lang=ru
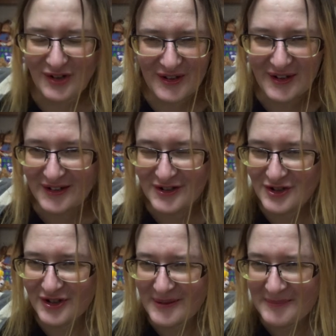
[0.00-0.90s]
Я,
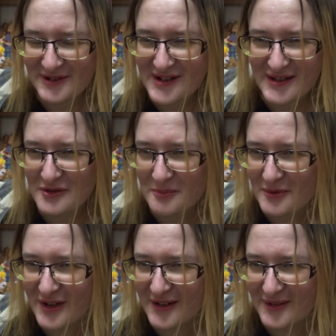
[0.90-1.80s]
конечно, написала, но
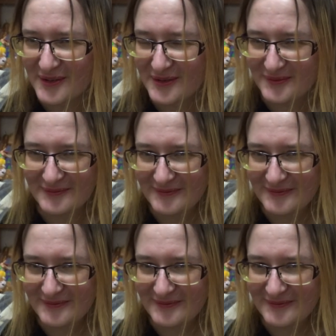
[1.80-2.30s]
была